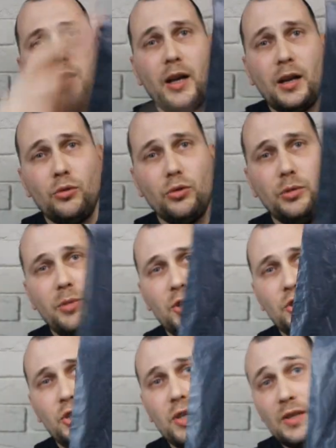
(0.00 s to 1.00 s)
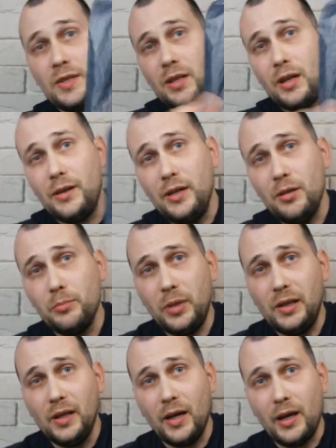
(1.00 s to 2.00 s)
Так как он имеет 4 стороны,
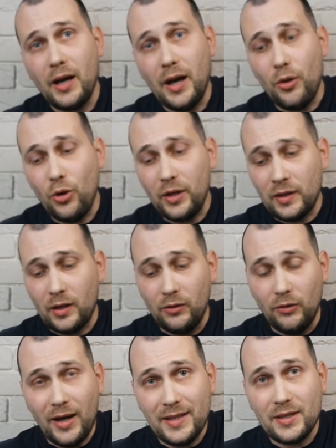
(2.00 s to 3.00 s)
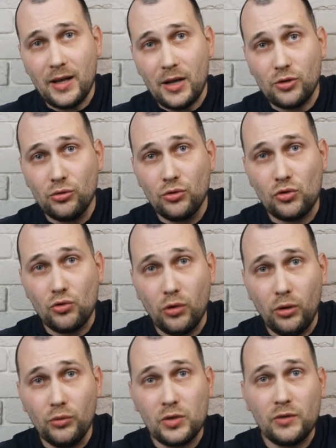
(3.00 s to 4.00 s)
предлагаю открывать каждую
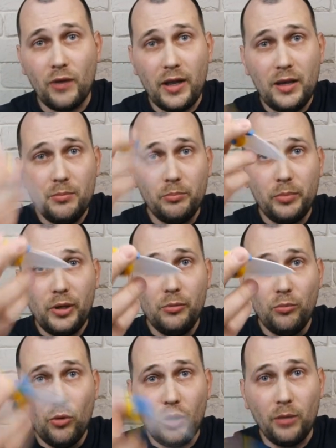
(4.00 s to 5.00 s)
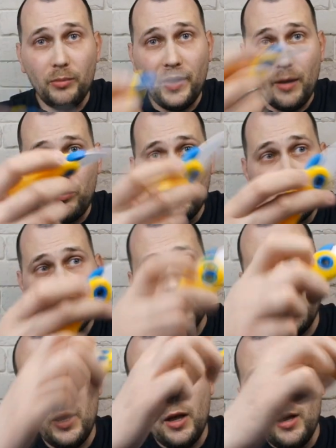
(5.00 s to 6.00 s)
сторону своим прибором. Допустим,